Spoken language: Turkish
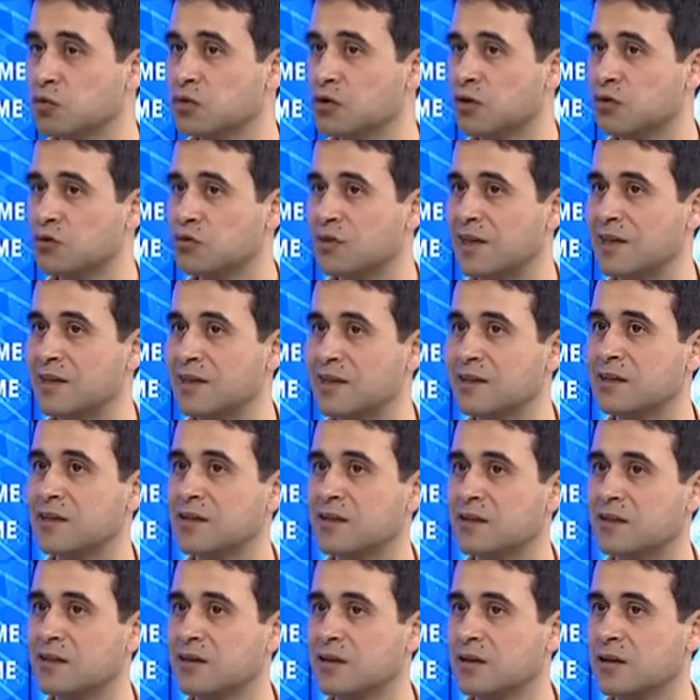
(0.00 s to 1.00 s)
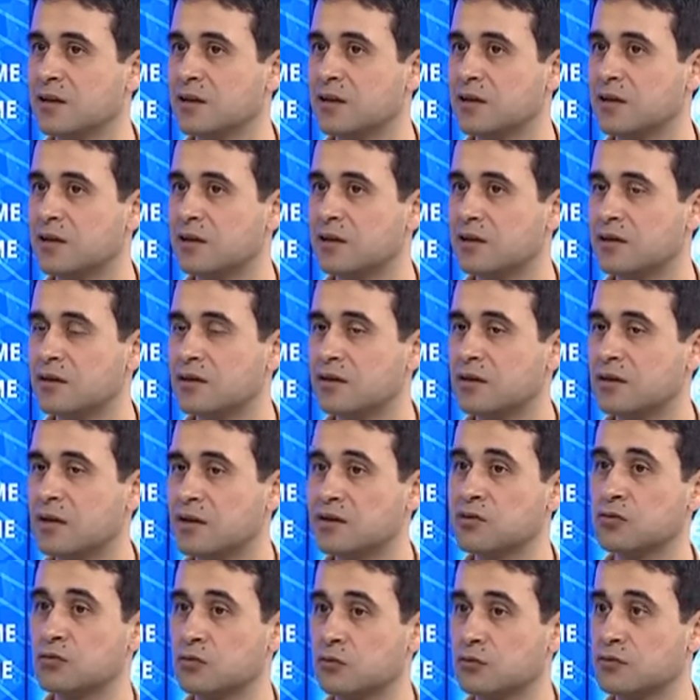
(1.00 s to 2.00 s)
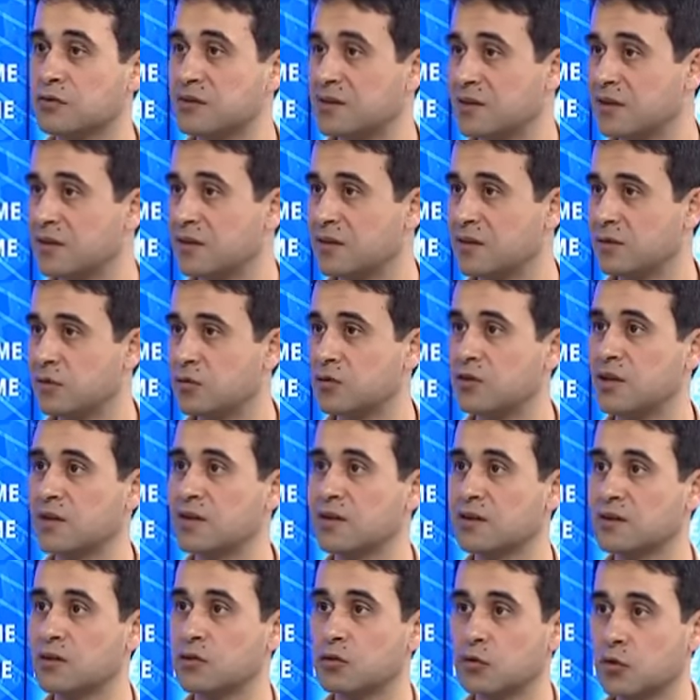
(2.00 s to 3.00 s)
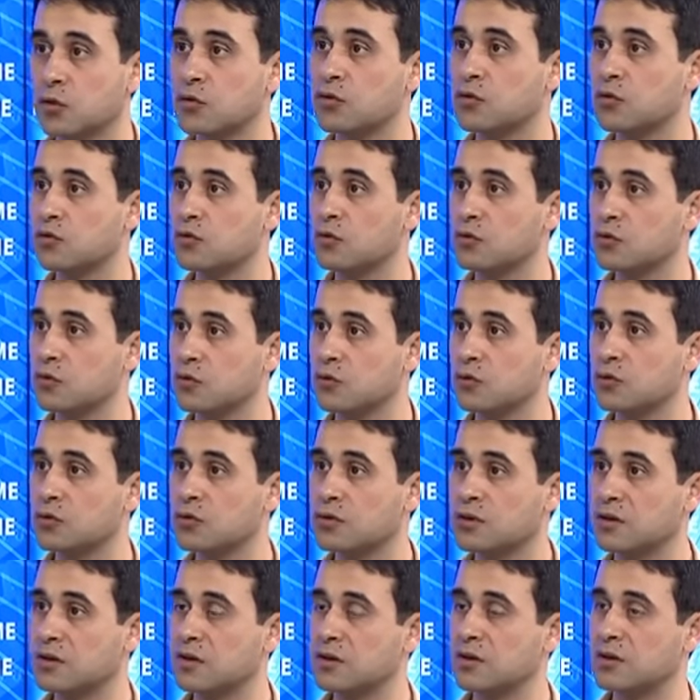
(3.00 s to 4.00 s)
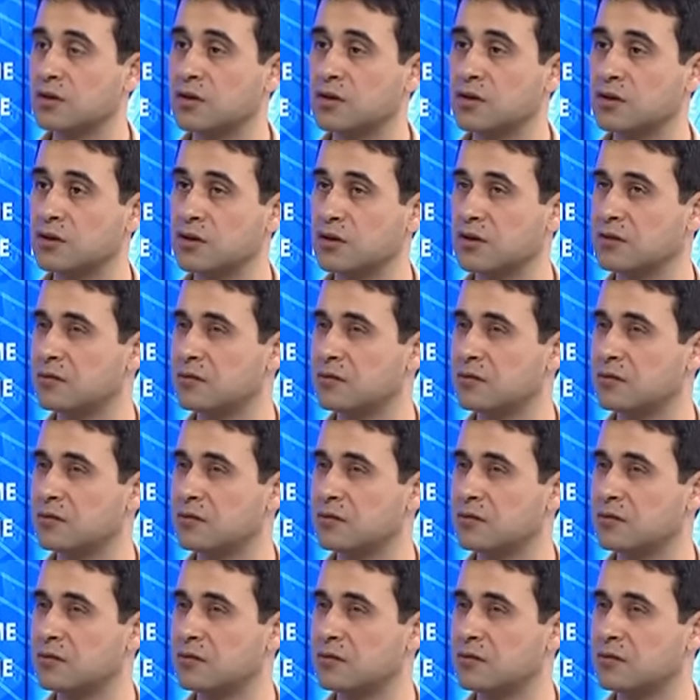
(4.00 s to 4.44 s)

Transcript: Ama bunda özellikle e, astrofizik, özellikle gökyüzünün e,